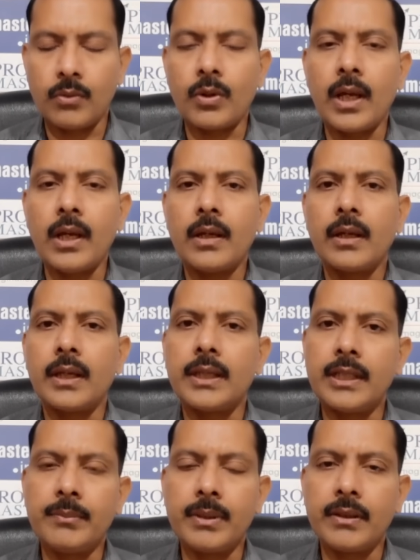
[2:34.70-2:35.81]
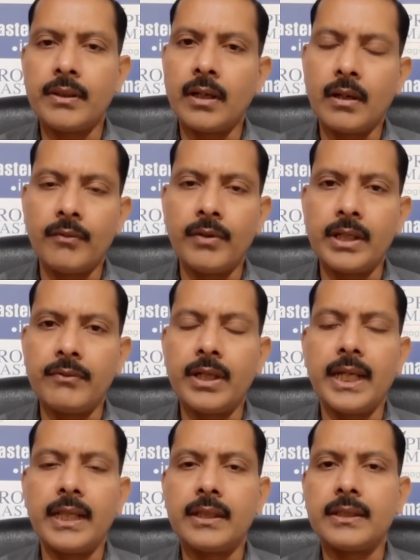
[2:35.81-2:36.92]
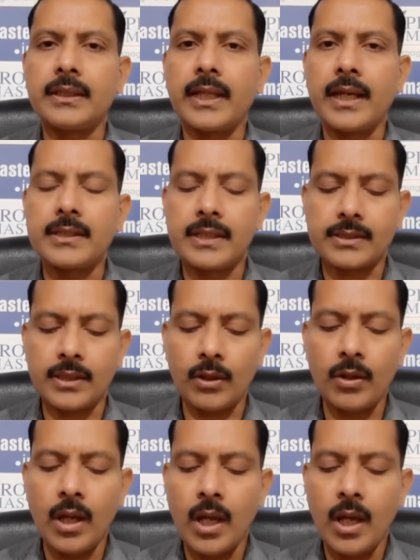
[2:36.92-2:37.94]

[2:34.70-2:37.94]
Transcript: కూడా ఇదే వీళ్ళు వీళ్ళు ఏదైతే తయారు చేస్తారో